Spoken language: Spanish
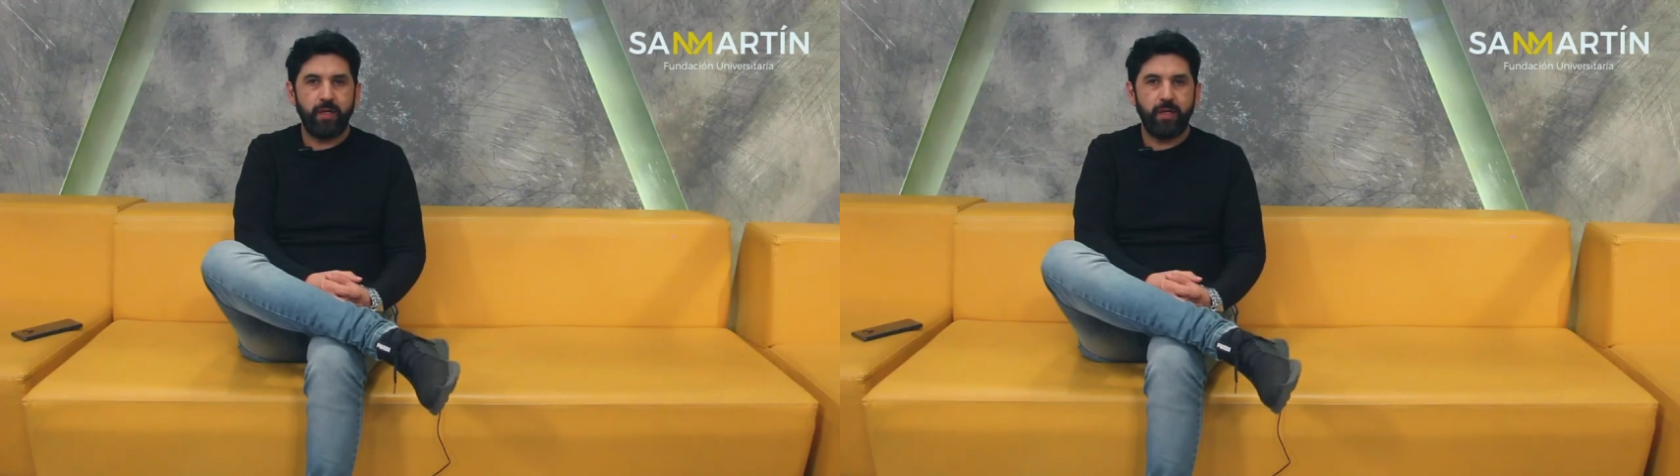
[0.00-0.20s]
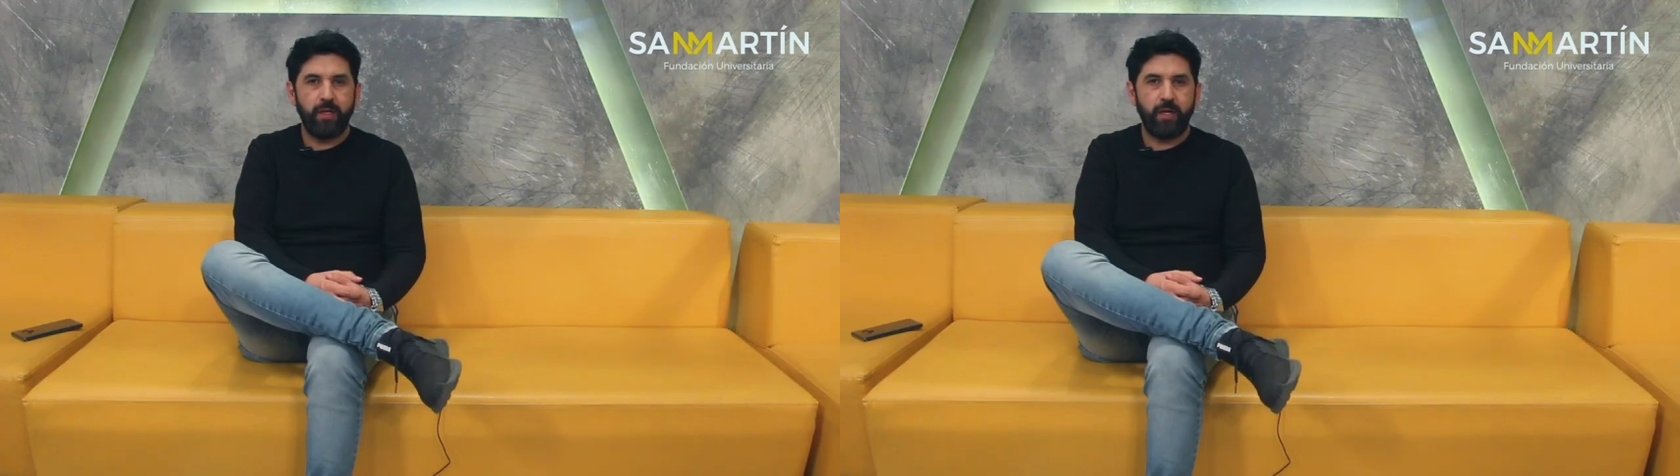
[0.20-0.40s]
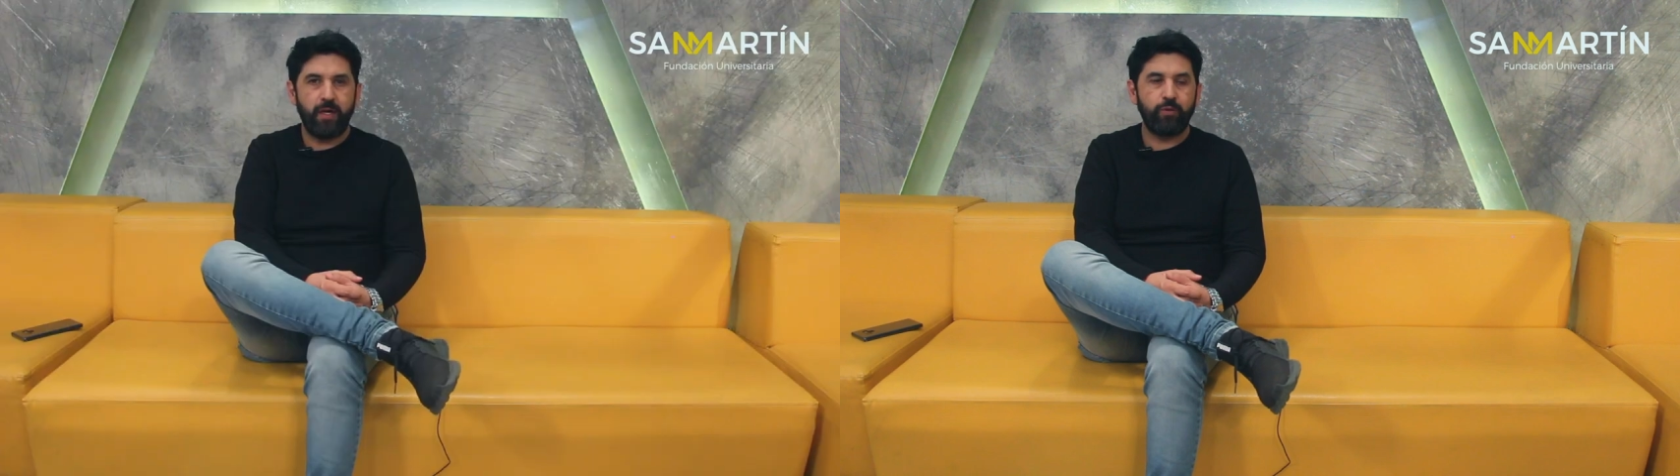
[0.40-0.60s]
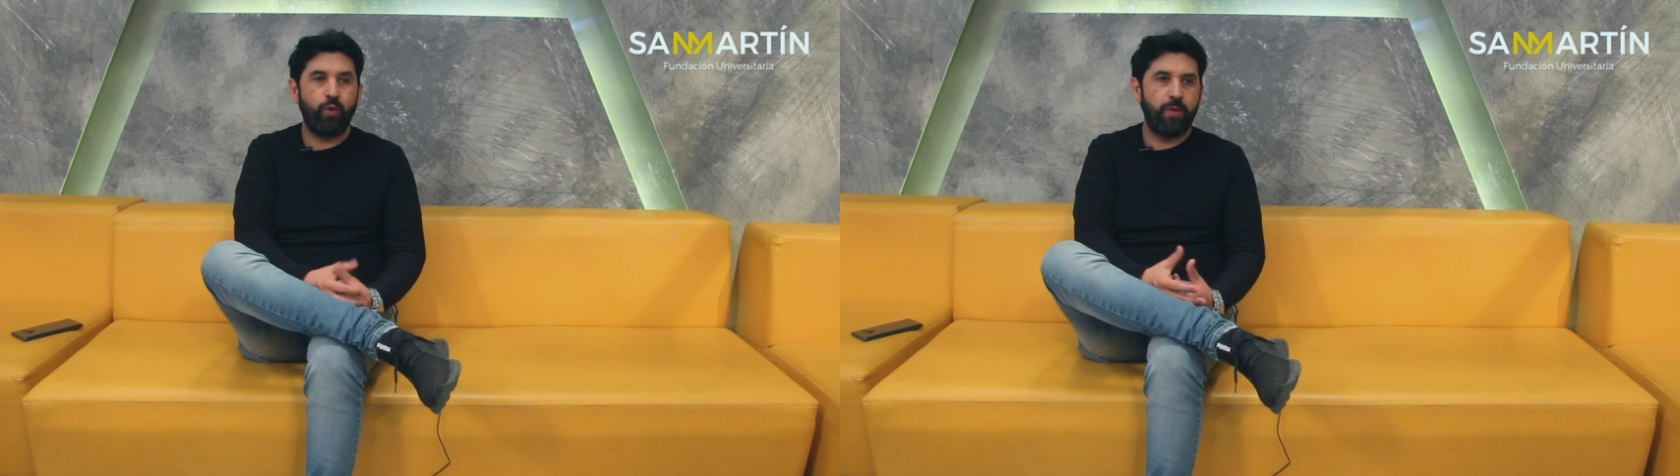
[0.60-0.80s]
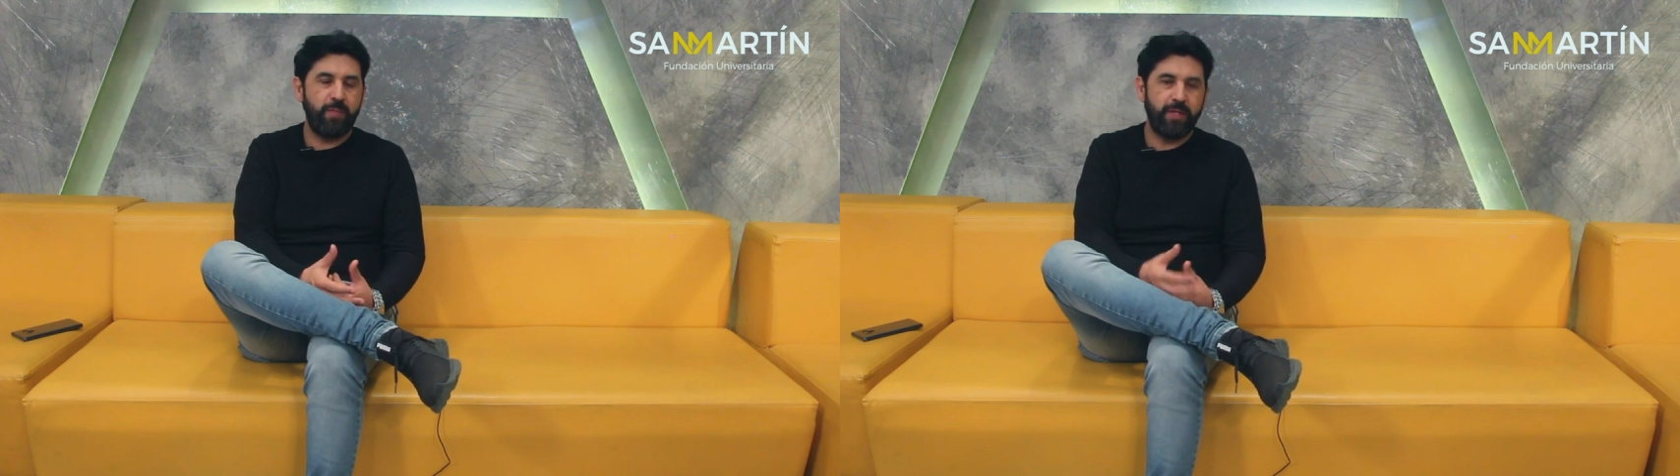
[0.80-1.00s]
eh,
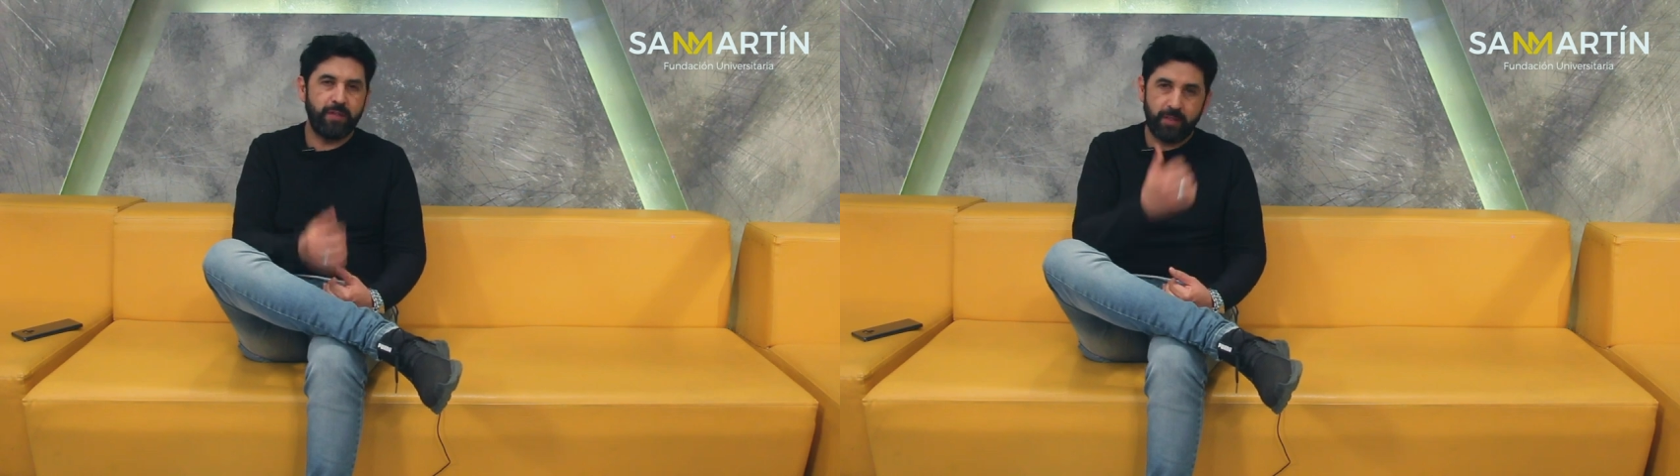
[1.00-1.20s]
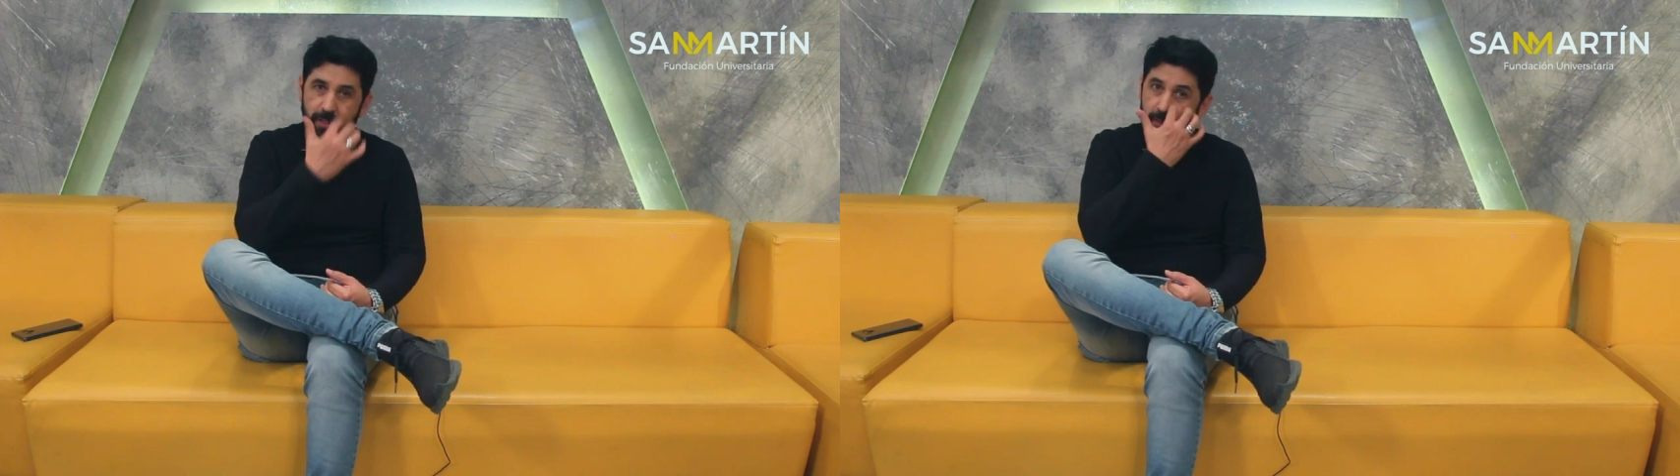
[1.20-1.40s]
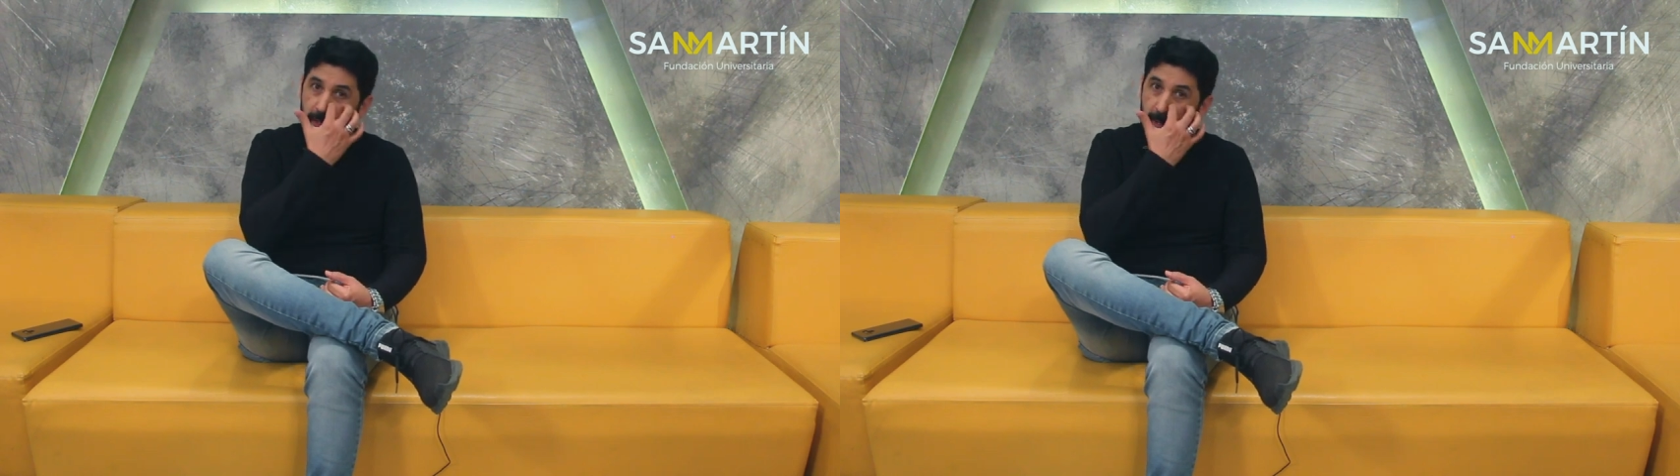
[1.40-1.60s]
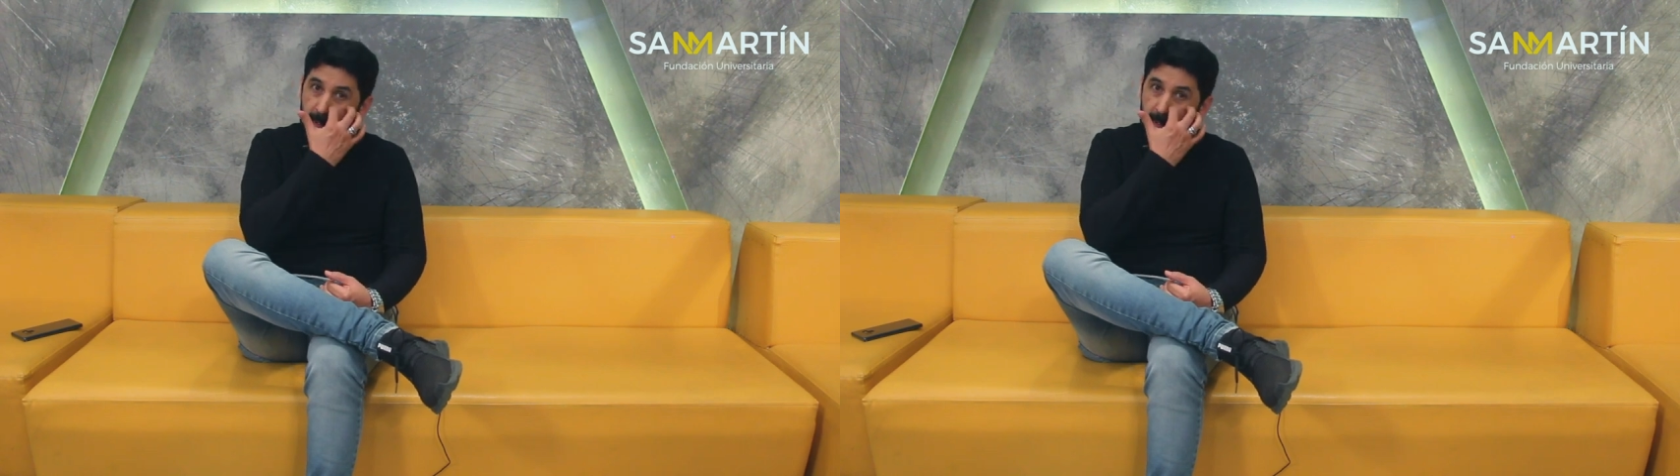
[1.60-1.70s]
actualmente